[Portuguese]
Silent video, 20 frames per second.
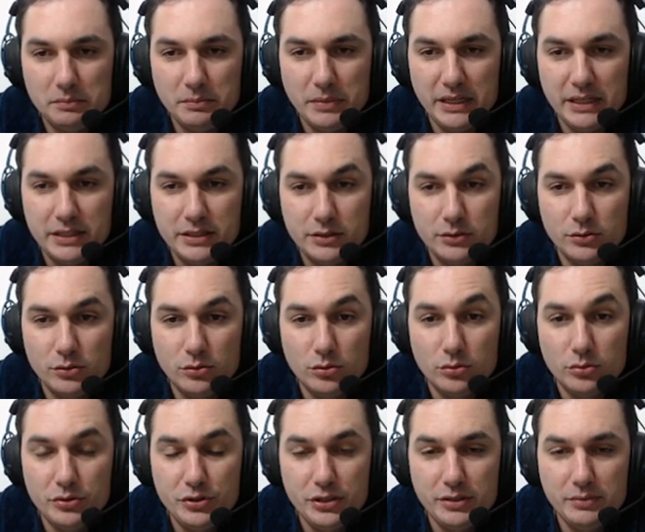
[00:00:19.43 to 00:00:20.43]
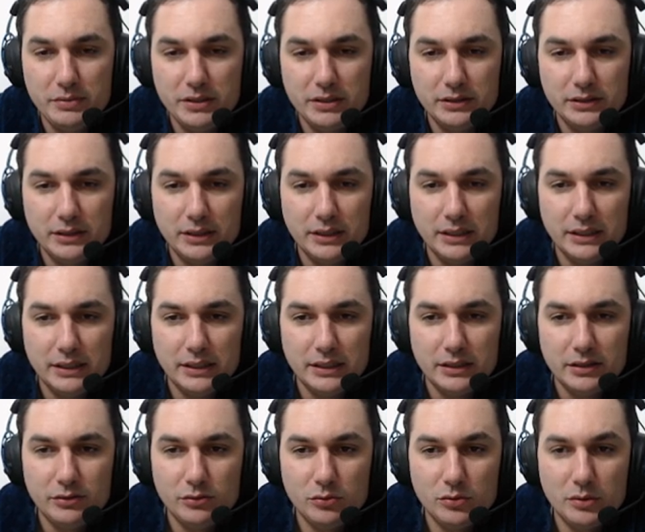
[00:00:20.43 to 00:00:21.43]
parecido com o Tibia,
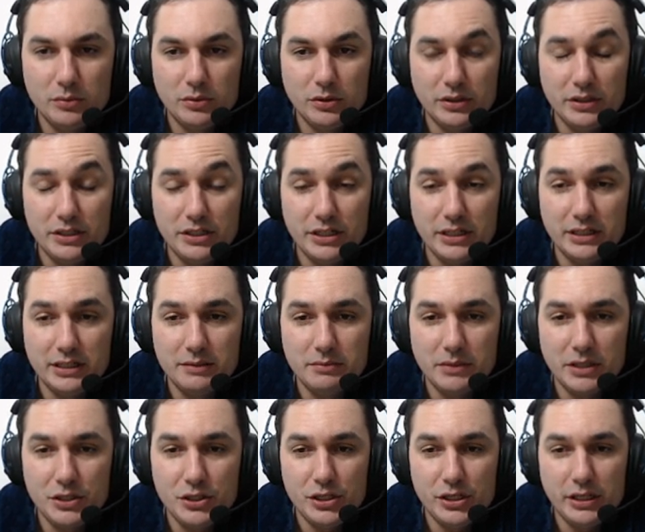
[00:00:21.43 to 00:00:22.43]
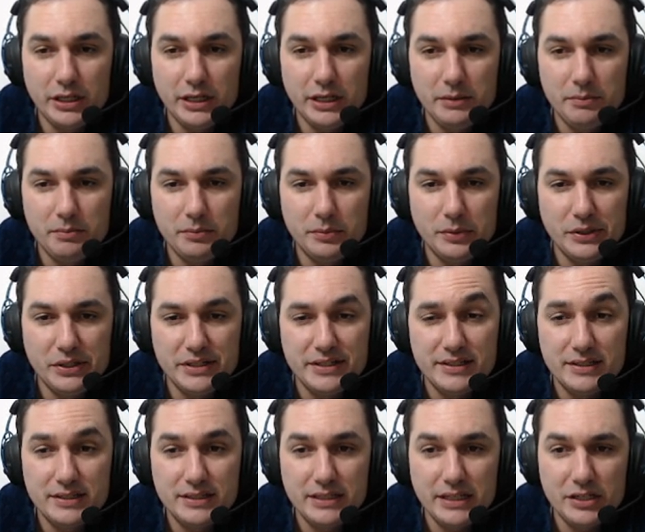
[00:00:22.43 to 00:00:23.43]
numa blockchain da Matic aí por
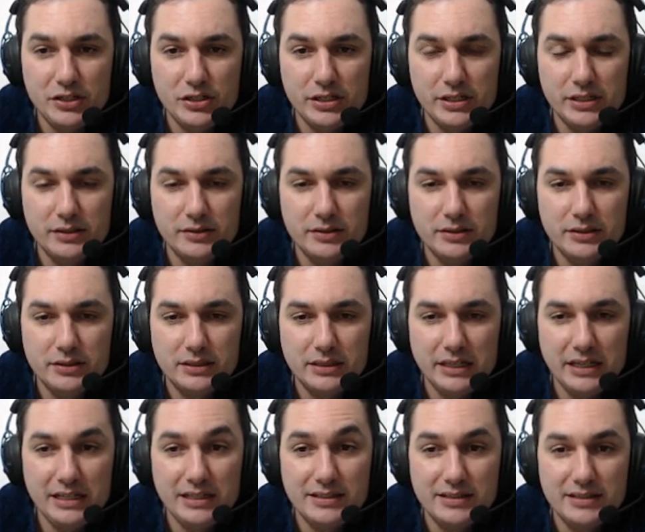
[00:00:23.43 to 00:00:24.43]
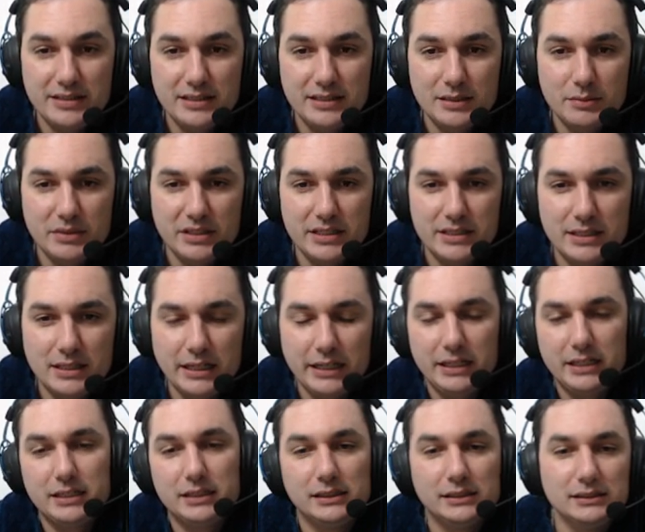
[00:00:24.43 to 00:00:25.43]
7 anos em cima desse
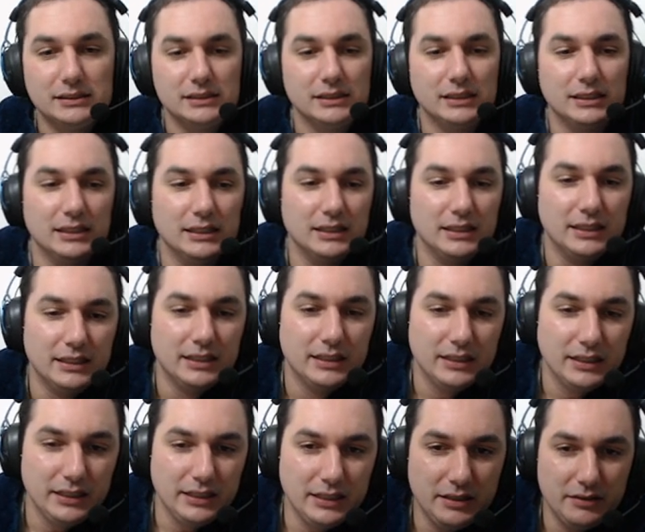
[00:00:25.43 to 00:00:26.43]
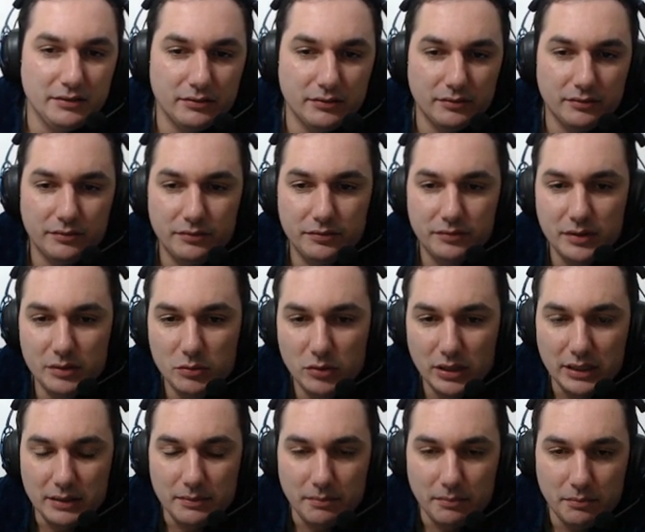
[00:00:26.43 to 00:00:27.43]
like. E vamos
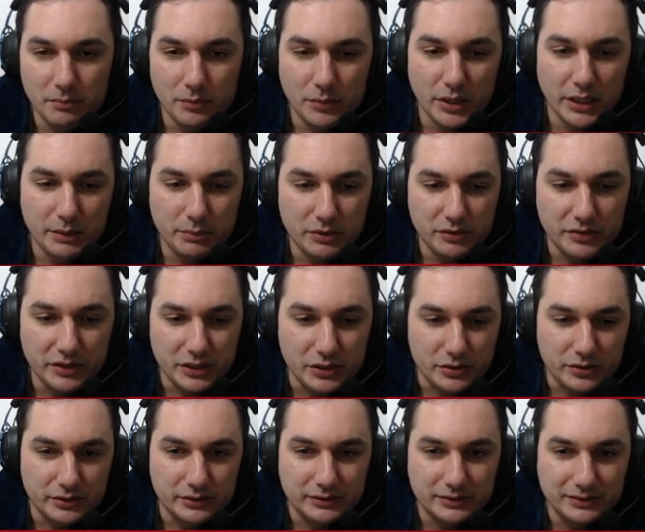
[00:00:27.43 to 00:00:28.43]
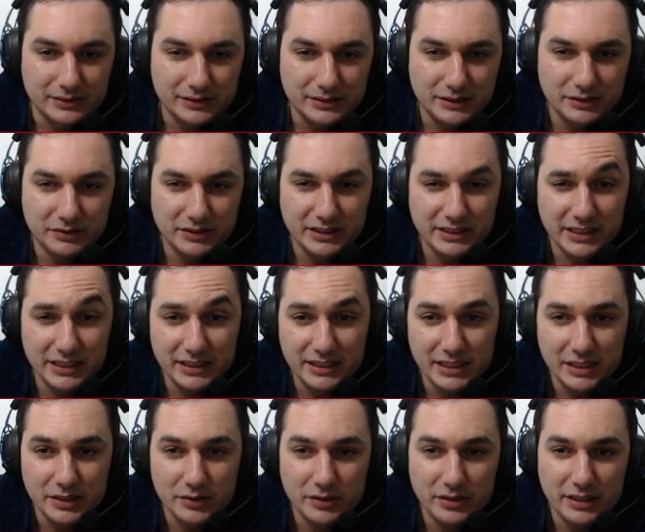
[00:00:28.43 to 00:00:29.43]
lá, bora pro vídeo. Se você
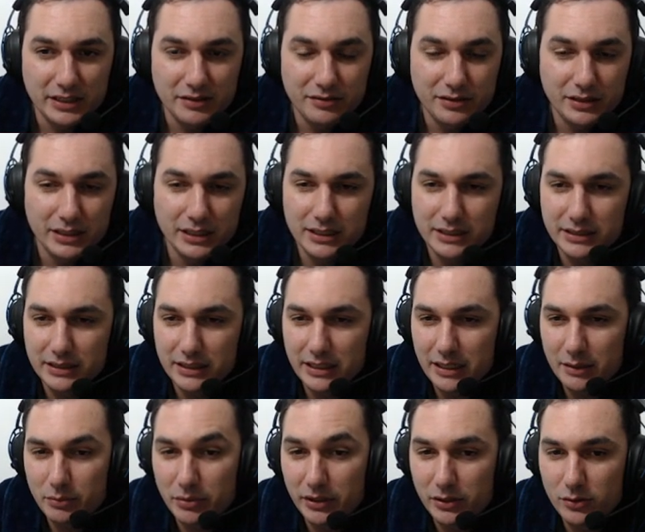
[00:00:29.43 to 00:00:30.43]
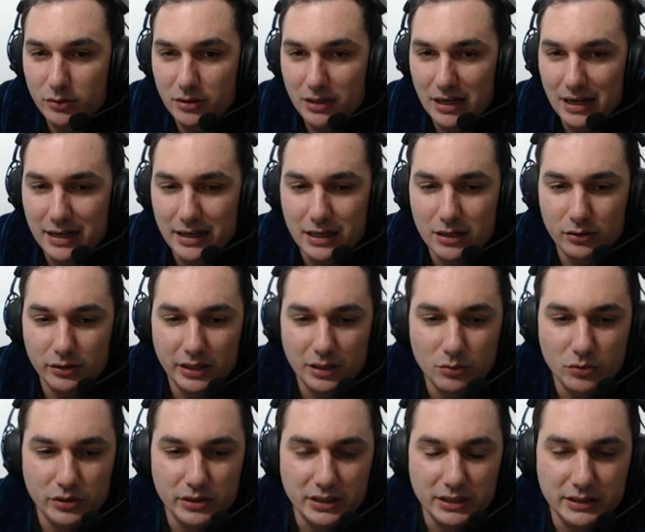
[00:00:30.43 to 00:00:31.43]
entendeu a referência, é porque o canal tá
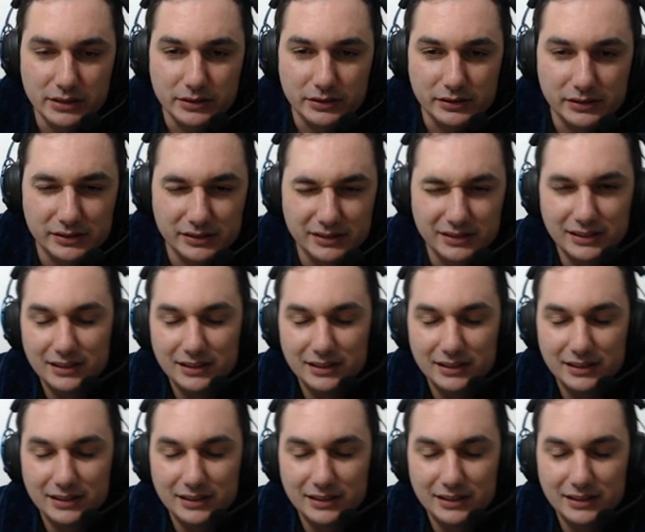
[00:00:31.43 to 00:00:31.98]
mudando.